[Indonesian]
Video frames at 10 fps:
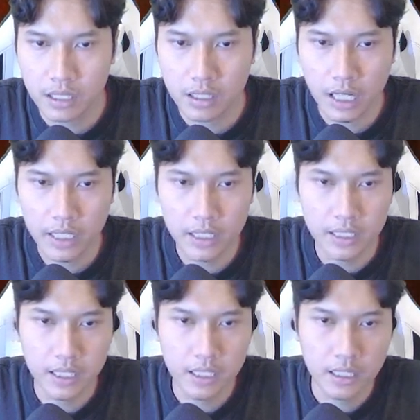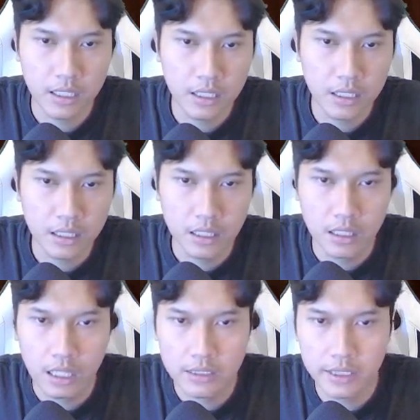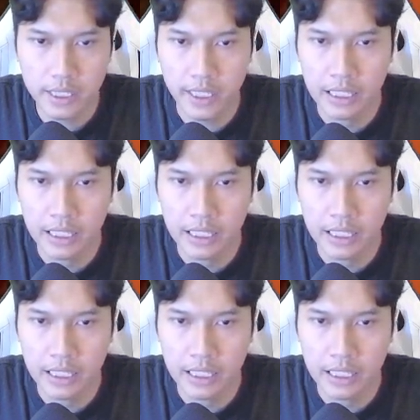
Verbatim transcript: Naik gak dia? Anjir.